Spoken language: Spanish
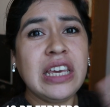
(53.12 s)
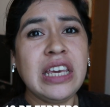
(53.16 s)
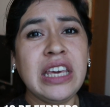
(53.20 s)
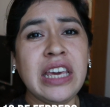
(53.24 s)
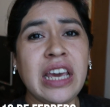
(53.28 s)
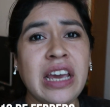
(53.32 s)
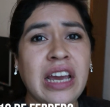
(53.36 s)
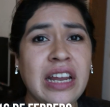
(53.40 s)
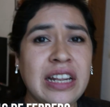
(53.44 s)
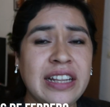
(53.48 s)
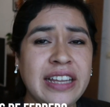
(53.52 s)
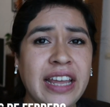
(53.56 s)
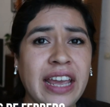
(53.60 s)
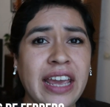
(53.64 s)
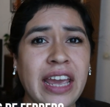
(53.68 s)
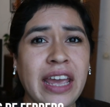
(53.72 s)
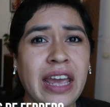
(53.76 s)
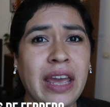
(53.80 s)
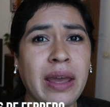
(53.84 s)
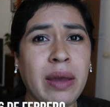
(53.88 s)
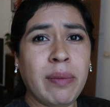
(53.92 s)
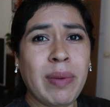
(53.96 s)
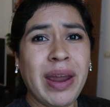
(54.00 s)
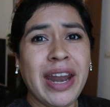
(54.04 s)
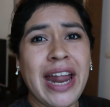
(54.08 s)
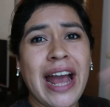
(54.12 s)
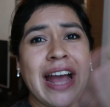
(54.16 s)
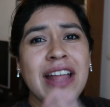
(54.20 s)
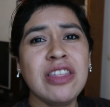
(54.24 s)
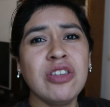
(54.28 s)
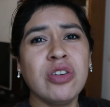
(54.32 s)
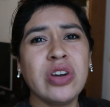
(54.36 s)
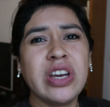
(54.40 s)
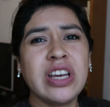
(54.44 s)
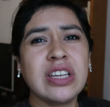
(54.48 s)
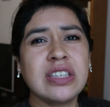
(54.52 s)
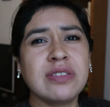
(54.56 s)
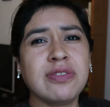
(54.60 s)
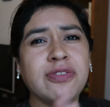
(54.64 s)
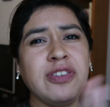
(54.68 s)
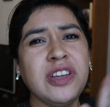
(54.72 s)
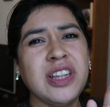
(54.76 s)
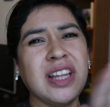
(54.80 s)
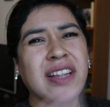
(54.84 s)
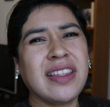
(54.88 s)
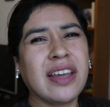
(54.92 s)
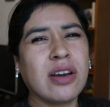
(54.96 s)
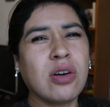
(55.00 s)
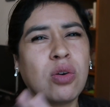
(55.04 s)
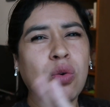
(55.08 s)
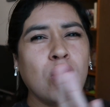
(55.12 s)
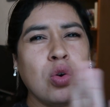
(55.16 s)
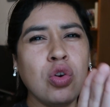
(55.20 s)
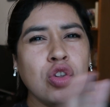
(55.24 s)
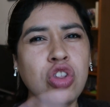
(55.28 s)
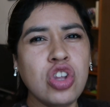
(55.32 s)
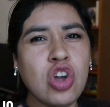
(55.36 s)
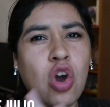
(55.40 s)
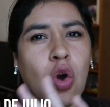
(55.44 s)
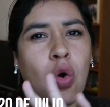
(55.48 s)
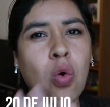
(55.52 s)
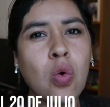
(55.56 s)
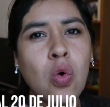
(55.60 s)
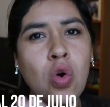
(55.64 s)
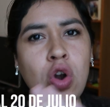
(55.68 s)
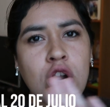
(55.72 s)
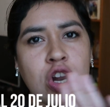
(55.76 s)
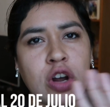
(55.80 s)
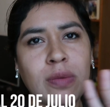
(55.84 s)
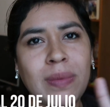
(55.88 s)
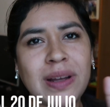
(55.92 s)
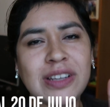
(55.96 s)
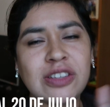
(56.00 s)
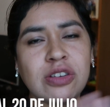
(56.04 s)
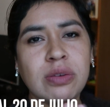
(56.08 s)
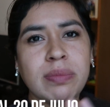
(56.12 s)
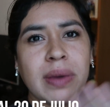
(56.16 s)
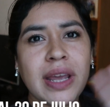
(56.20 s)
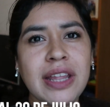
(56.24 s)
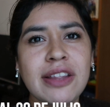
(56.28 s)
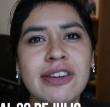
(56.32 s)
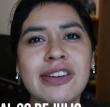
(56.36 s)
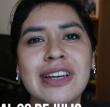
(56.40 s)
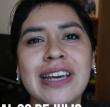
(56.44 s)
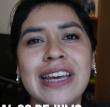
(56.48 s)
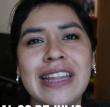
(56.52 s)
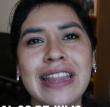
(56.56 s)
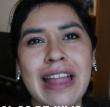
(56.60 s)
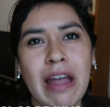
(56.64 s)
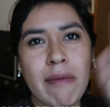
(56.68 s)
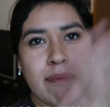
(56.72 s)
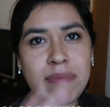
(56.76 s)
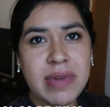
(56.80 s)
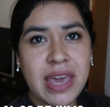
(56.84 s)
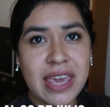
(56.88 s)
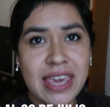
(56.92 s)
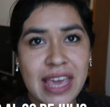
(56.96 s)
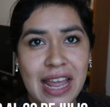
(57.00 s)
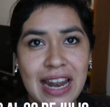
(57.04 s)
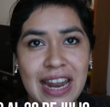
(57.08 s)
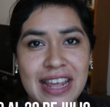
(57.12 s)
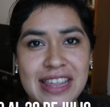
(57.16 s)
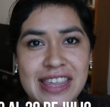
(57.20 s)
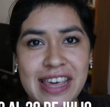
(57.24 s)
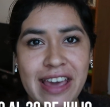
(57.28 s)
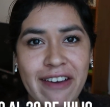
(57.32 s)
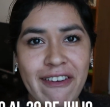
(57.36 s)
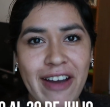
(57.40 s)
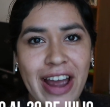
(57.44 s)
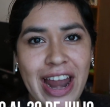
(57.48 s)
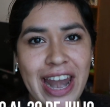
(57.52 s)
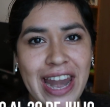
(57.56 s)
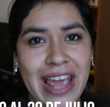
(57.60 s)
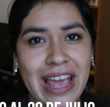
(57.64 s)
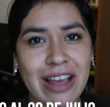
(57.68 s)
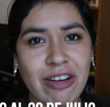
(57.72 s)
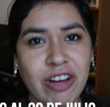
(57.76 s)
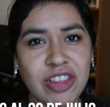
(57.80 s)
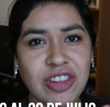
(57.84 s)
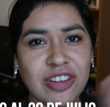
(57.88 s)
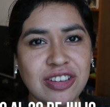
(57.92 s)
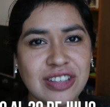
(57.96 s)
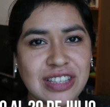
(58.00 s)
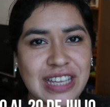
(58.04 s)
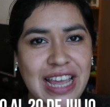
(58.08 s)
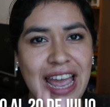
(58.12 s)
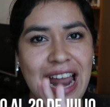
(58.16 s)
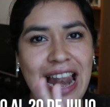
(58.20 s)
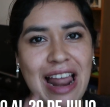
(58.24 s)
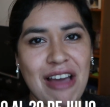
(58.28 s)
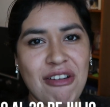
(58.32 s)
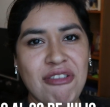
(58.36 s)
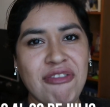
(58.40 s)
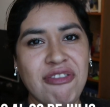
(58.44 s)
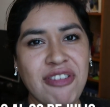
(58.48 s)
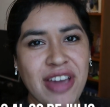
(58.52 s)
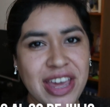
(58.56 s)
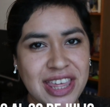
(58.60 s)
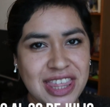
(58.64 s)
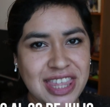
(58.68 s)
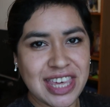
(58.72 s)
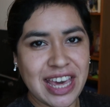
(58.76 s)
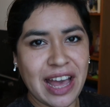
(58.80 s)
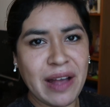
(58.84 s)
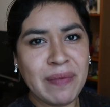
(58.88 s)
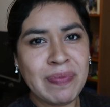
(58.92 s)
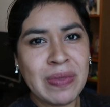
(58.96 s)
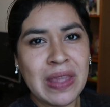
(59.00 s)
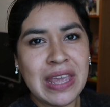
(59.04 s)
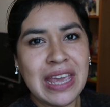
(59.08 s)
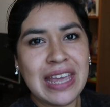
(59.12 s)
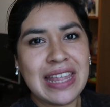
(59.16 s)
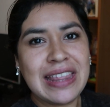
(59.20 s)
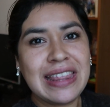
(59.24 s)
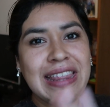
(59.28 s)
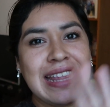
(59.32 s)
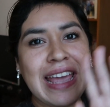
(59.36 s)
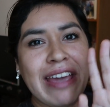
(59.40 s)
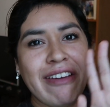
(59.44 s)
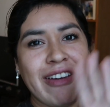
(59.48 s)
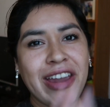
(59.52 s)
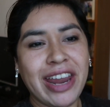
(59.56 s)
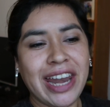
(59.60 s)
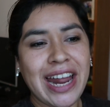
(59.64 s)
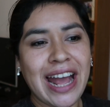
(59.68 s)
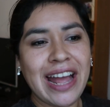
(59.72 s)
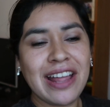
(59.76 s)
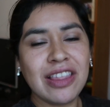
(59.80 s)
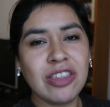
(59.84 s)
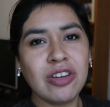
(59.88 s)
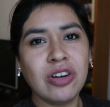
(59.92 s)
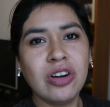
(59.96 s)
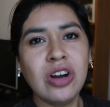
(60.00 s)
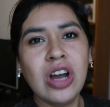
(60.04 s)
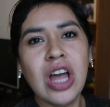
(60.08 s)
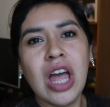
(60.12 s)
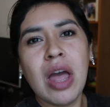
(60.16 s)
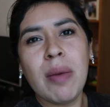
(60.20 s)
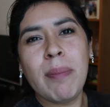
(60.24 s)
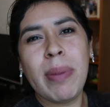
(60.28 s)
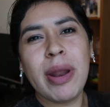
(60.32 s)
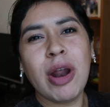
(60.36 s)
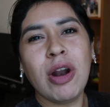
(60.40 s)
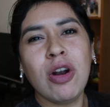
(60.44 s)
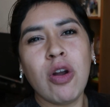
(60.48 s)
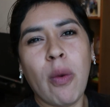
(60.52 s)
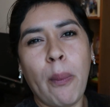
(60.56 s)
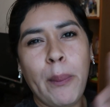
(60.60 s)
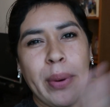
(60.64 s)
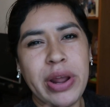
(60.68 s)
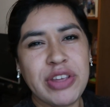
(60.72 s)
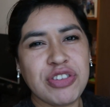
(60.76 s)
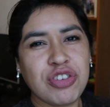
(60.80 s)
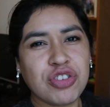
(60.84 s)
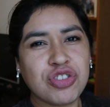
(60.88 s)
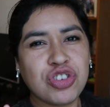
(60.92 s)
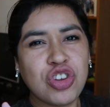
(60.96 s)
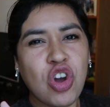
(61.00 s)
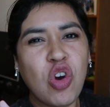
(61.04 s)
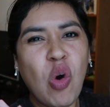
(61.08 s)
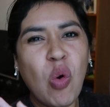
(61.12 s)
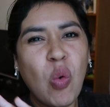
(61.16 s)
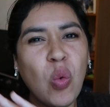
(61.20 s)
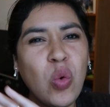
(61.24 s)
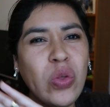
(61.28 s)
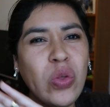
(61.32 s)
y el de verano es fines de junio, julio, más o menos, que también ya les llevaré cuando sea la fecha de verano, pero los precios son